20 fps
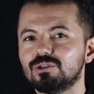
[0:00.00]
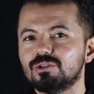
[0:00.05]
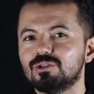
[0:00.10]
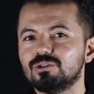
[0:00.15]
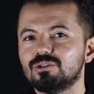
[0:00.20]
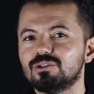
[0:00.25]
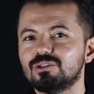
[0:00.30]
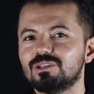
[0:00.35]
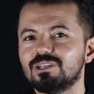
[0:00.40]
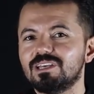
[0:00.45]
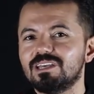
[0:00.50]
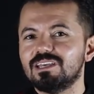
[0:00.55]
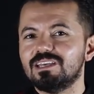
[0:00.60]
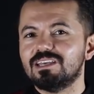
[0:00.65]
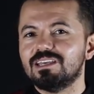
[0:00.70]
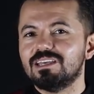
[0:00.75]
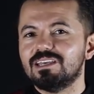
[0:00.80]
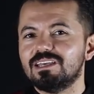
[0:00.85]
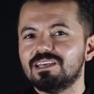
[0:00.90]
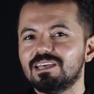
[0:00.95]
donde
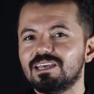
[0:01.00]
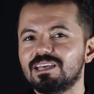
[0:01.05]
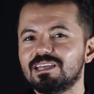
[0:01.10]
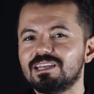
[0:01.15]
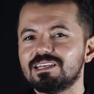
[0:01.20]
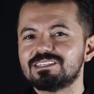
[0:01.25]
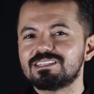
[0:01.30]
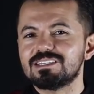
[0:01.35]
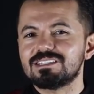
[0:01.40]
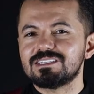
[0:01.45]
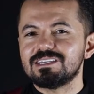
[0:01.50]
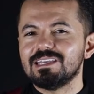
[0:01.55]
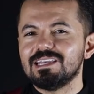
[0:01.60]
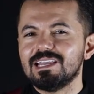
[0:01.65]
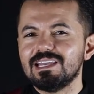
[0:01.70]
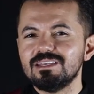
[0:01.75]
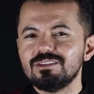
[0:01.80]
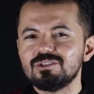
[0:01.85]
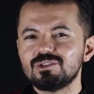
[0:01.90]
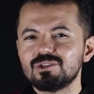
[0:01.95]
en ese
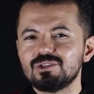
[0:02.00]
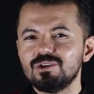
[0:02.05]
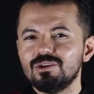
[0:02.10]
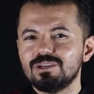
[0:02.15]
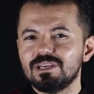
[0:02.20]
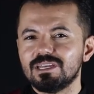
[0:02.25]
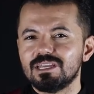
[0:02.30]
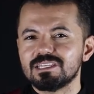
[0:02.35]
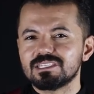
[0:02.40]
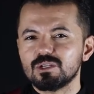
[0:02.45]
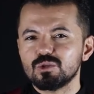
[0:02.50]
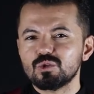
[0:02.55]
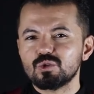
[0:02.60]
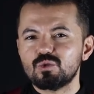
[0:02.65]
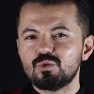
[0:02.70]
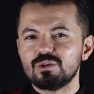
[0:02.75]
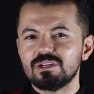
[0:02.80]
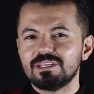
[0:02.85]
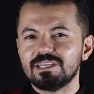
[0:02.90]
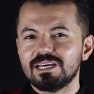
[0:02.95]
silencio y en esa
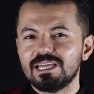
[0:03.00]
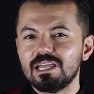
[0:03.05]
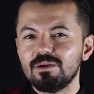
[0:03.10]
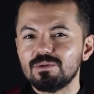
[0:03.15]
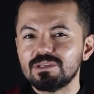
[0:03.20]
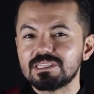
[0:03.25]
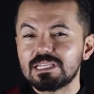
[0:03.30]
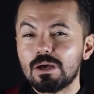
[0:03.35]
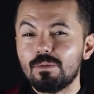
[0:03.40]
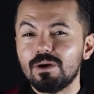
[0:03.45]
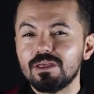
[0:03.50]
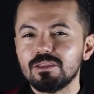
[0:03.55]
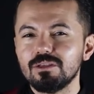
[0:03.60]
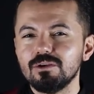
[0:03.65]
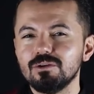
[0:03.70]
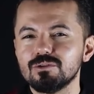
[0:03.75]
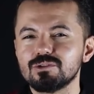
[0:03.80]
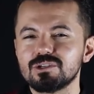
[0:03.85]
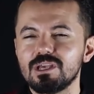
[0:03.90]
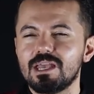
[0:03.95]
oscuridad habitaba
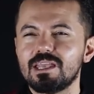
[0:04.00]
Dios.